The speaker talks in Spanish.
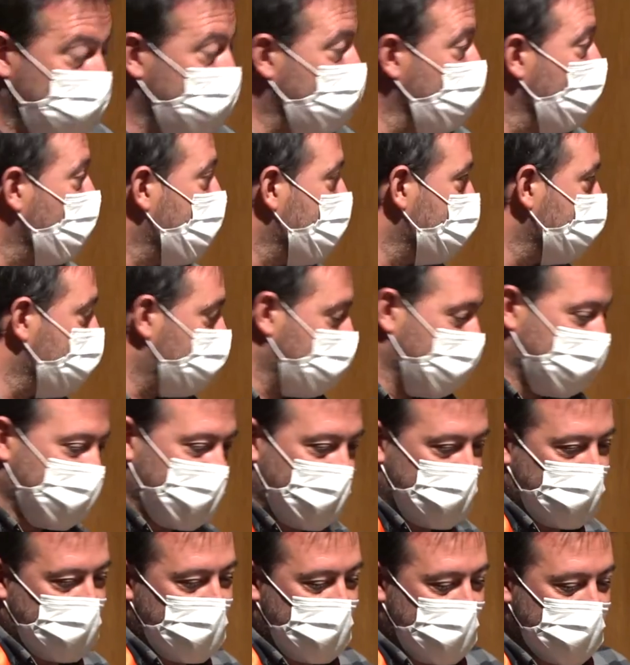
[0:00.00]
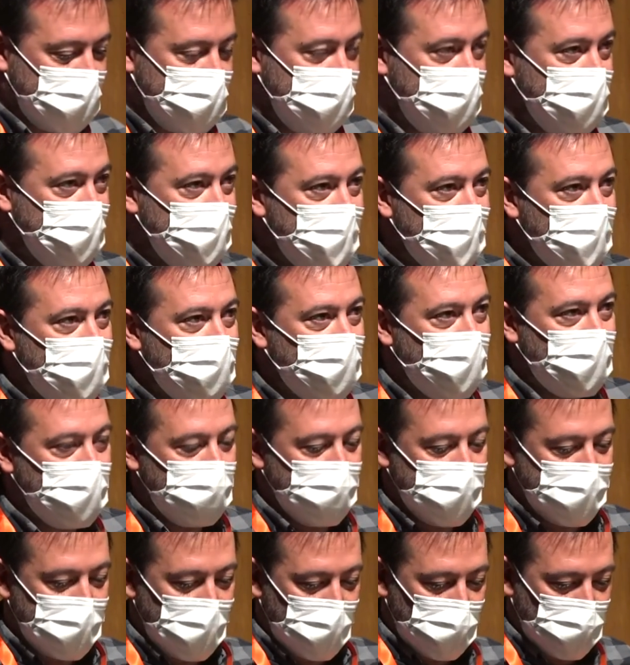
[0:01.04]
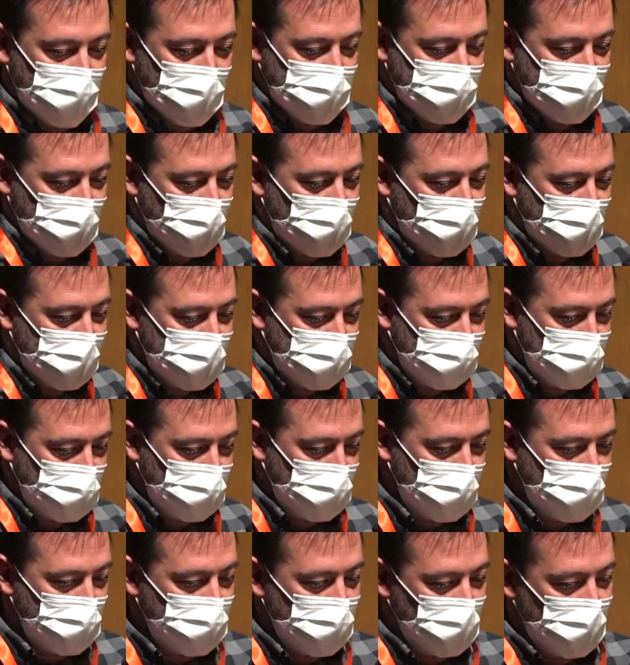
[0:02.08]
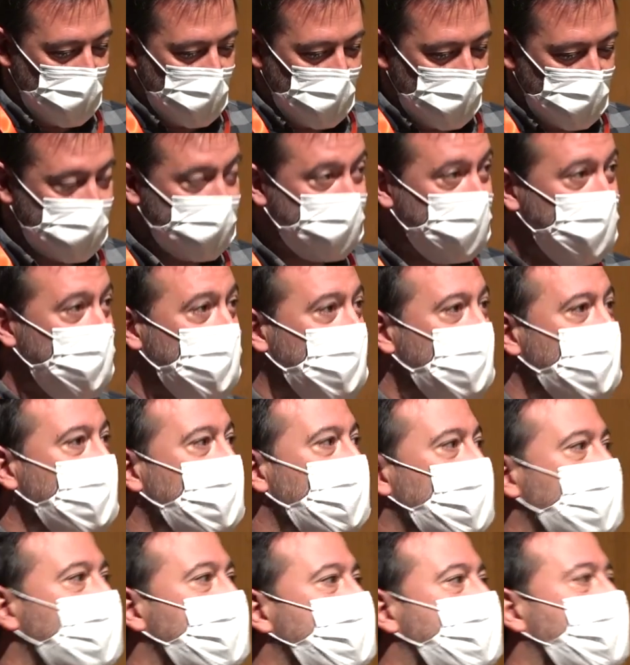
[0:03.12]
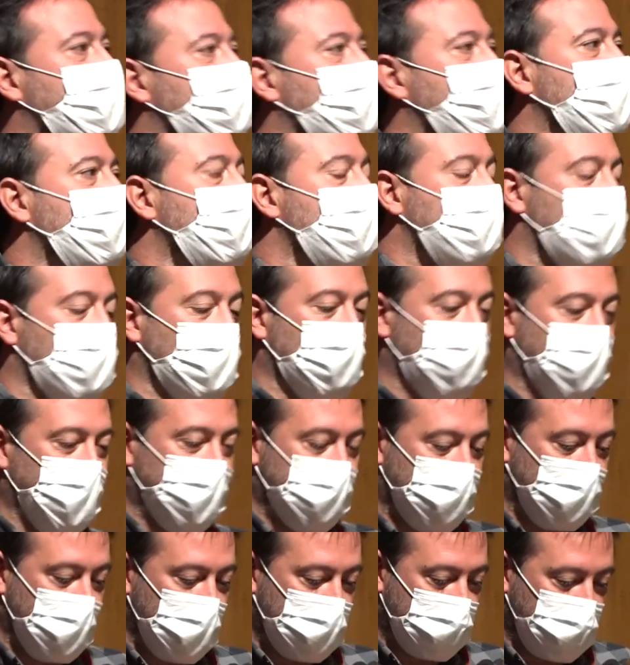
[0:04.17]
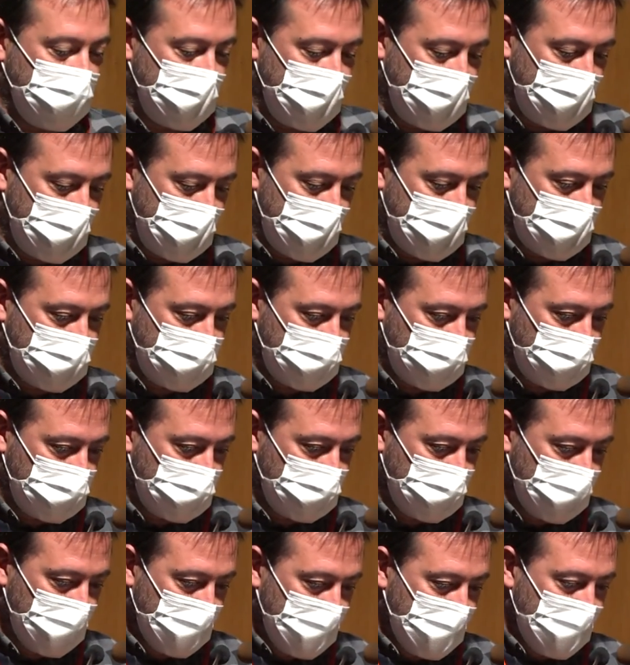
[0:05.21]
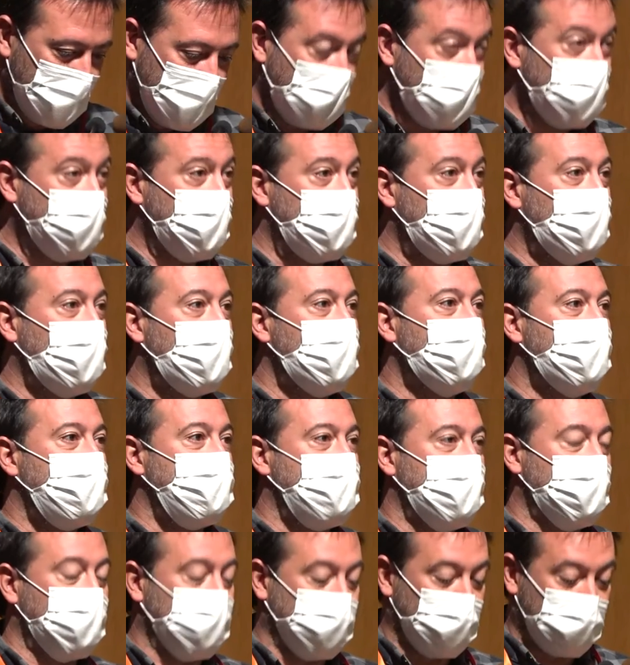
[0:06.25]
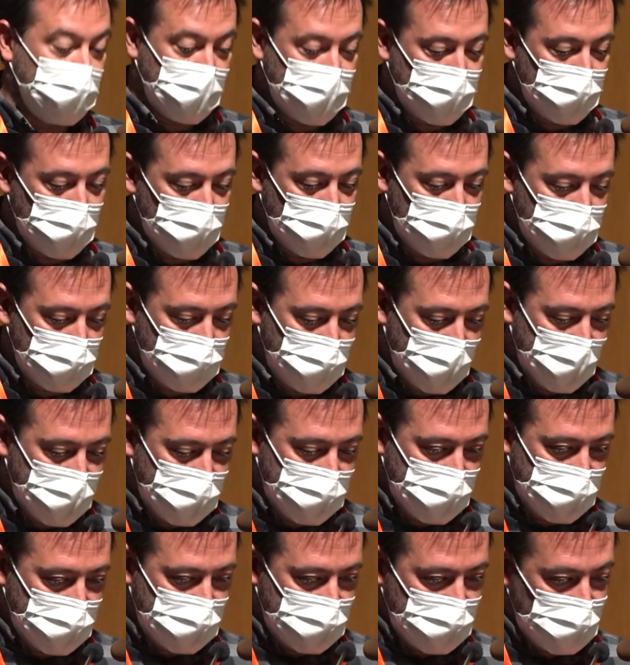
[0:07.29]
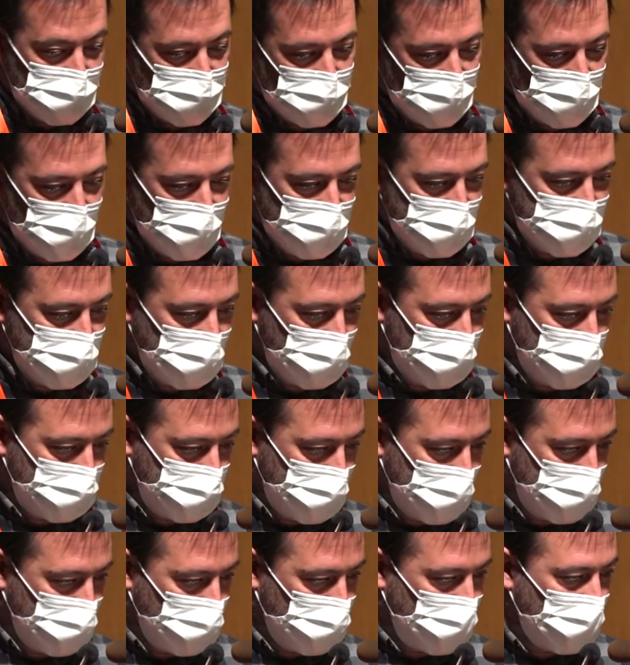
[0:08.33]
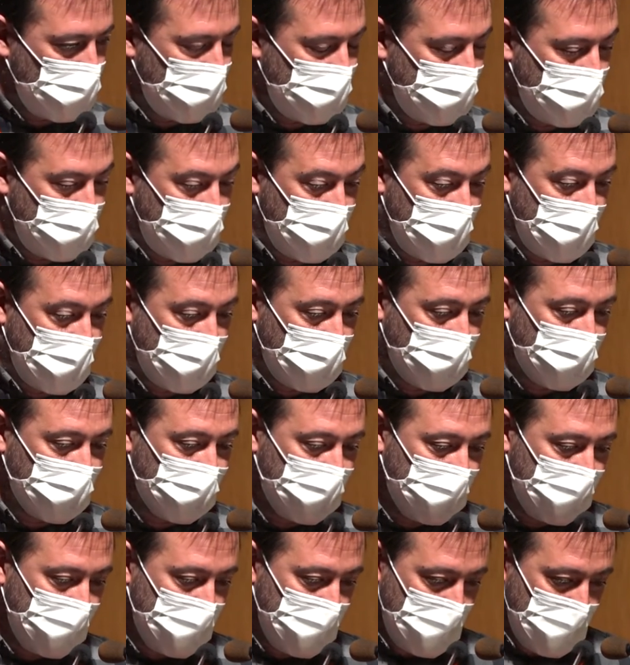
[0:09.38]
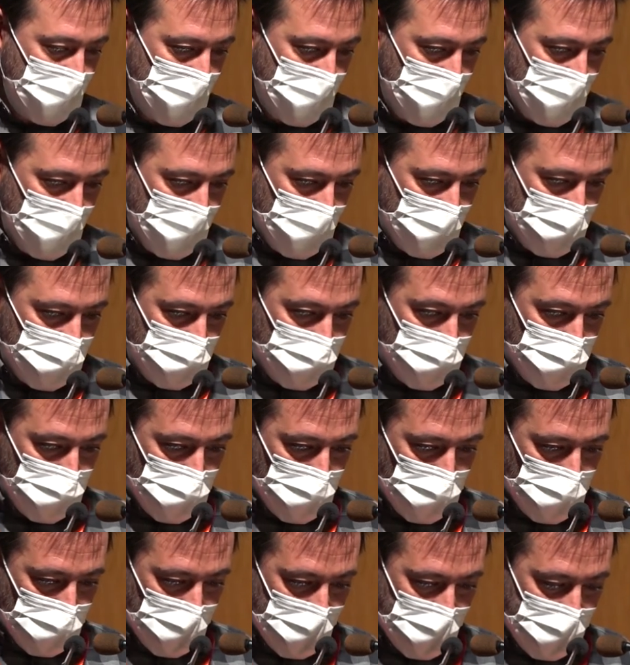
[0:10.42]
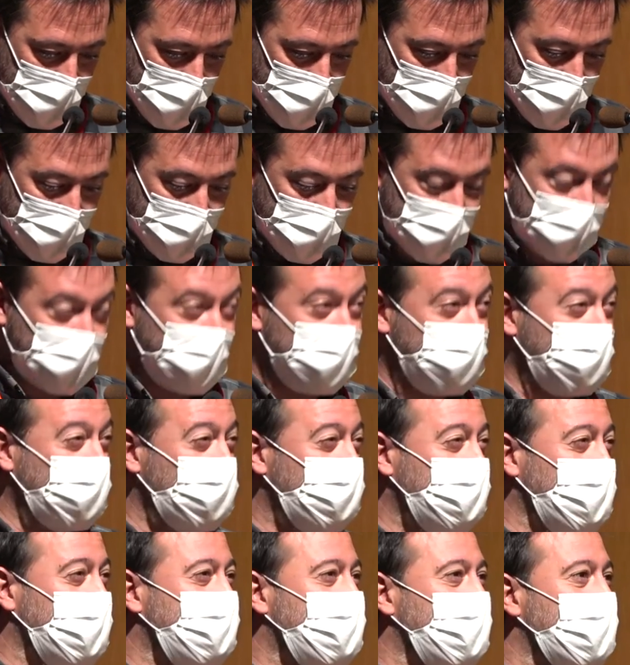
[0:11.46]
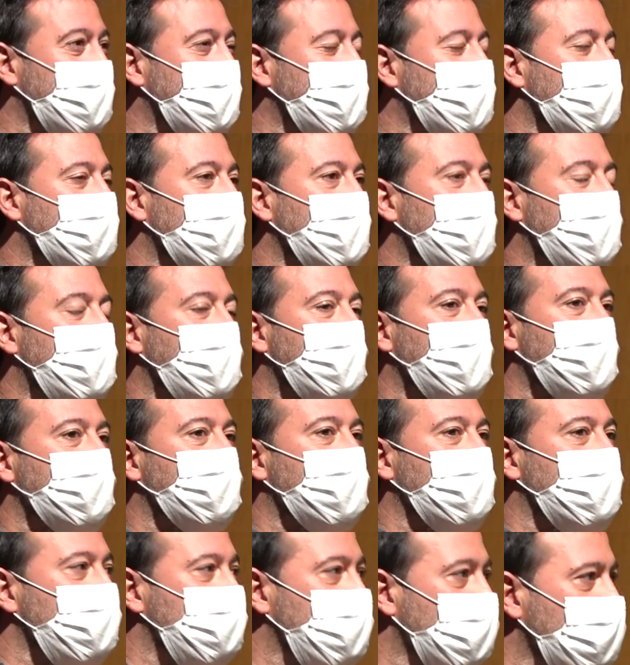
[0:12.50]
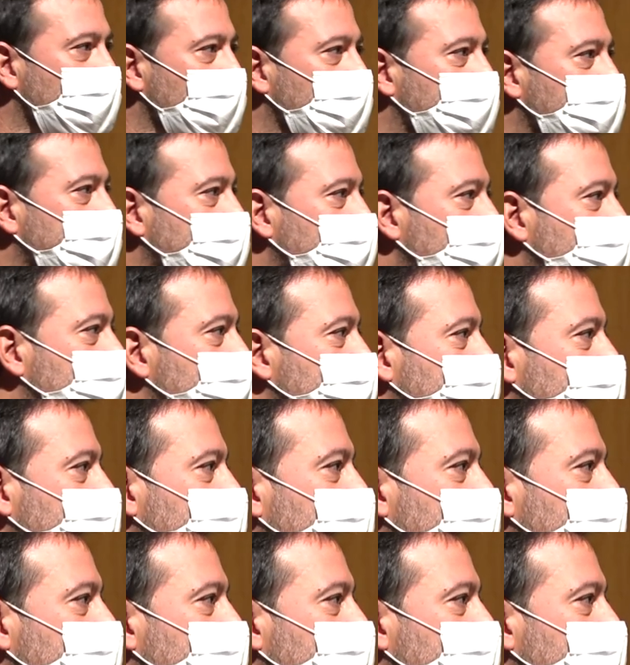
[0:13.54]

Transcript: primer lugar, muchas gracias por invitarnos a este congreso ¿no? y poder, en este caso, pues, compartir experiencias ¿no? y ver lo que pasa en otros territorios y países, tanto del Estado español como de fuera. ¿no? Yo quería hablar de tres cosas. Quería hablar de fondos europeos,